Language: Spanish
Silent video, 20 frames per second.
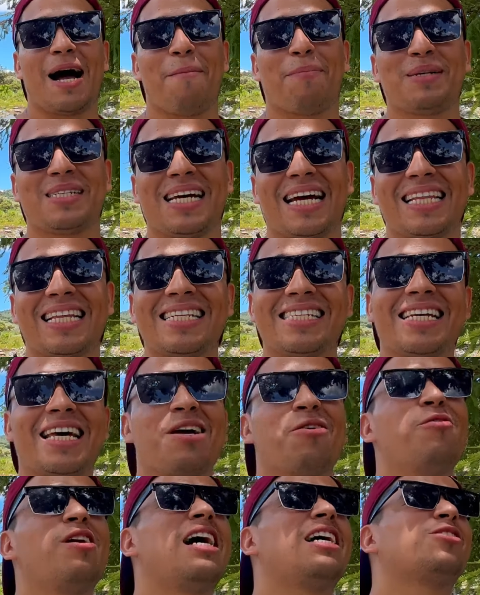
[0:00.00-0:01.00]
a pesar de
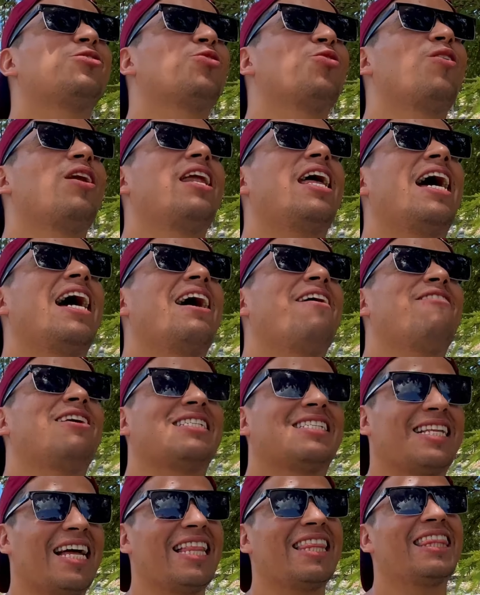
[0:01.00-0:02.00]
ser una zona
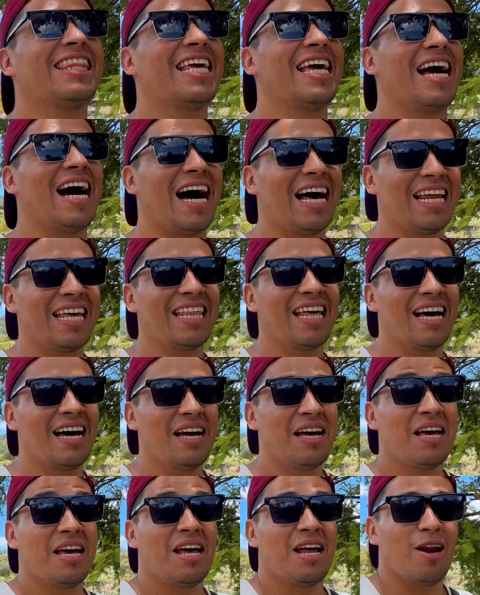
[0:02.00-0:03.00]
bastante árida,
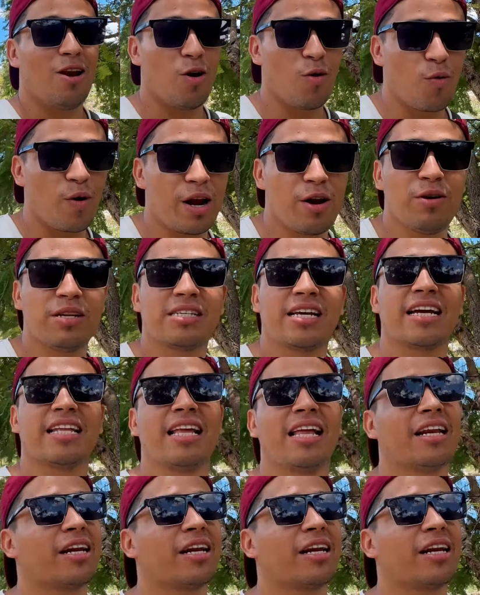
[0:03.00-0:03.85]
lo bueno es que en el